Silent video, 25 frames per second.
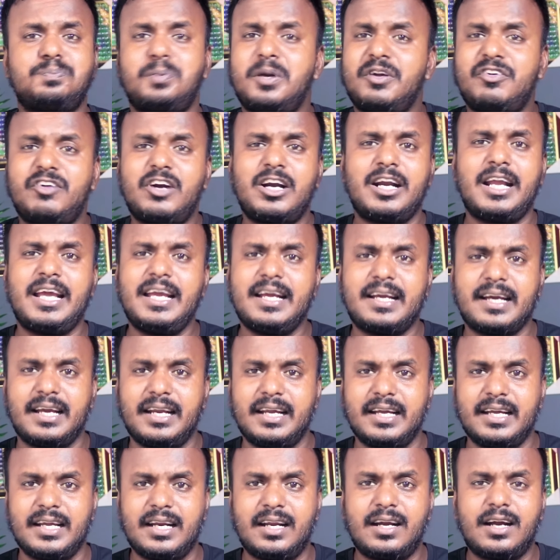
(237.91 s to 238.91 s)
प्रेफर नहीं
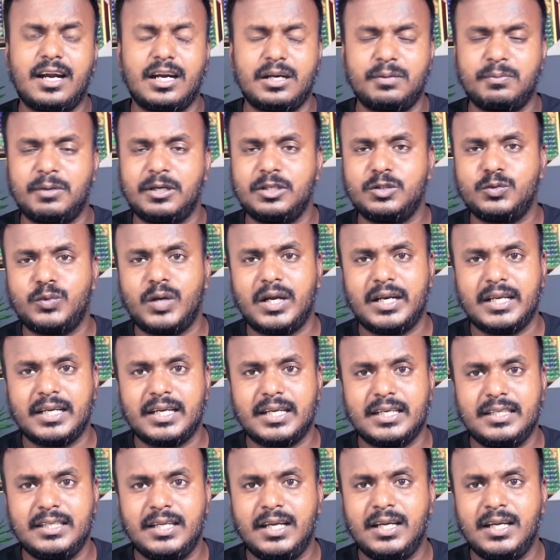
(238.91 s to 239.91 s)
करेंगे ना काठमांडू आने के